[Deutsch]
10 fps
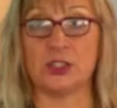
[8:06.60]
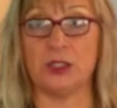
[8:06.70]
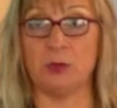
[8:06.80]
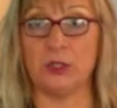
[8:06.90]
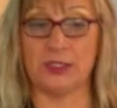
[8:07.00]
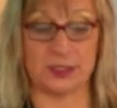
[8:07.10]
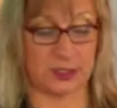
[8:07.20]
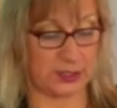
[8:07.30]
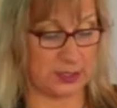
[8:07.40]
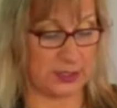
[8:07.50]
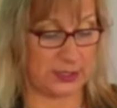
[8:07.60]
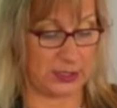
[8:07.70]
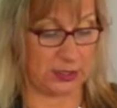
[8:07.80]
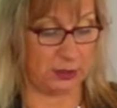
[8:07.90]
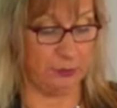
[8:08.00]
stellt Minisys
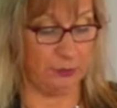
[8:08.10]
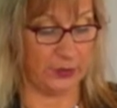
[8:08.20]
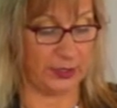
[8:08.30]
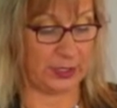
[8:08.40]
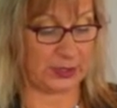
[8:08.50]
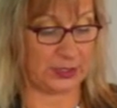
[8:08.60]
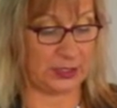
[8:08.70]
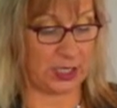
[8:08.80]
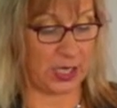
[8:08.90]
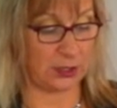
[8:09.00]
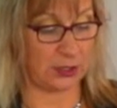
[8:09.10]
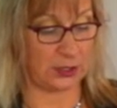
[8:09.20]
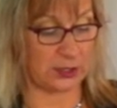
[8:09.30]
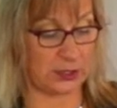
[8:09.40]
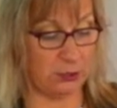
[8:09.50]
sicher, dass die
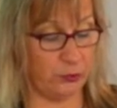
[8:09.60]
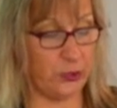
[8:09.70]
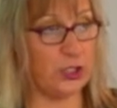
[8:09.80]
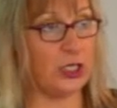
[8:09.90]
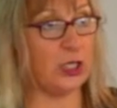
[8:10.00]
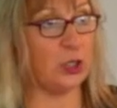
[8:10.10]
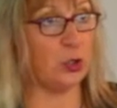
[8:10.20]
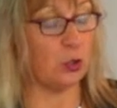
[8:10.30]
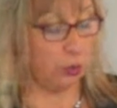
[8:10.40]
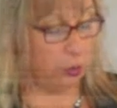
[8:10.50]
Daten sinnvoll gegen